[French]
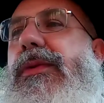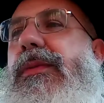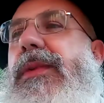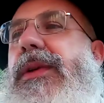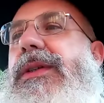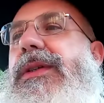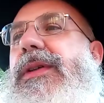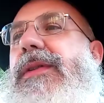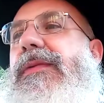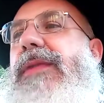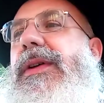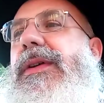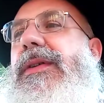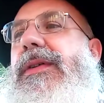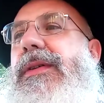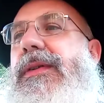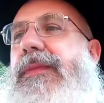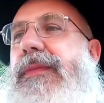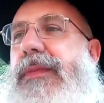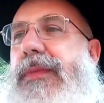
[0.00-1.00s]
Bathsheba.
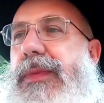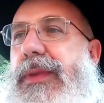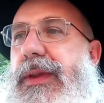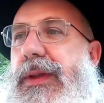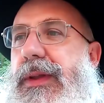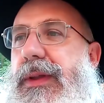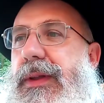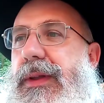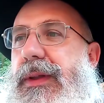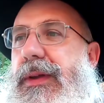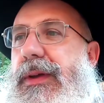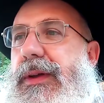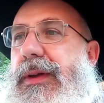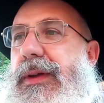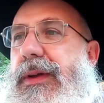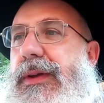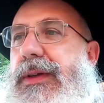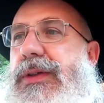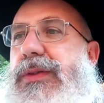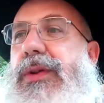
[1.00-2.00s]

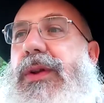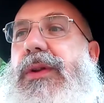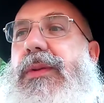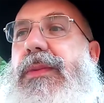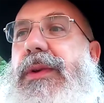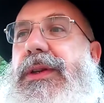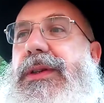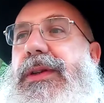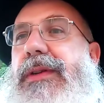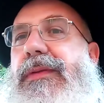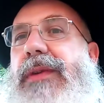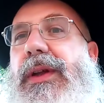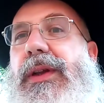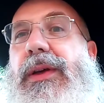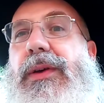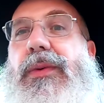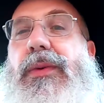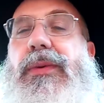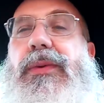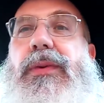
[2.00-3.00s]
L'histoire de Bathsheba, elle est
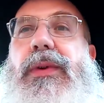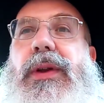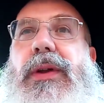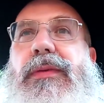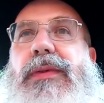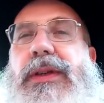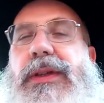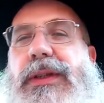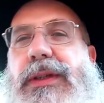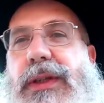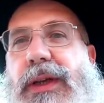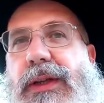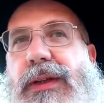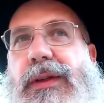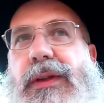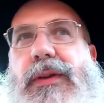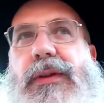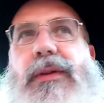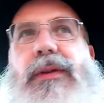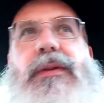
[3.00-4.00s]
connue. Elle avait 7
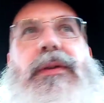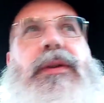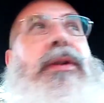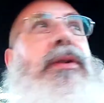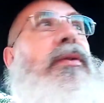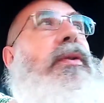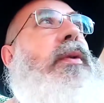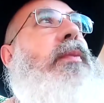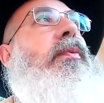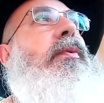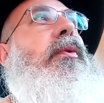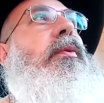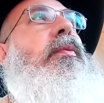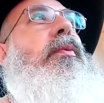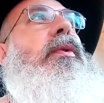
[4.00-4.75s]
ans. Désolé pour le bruit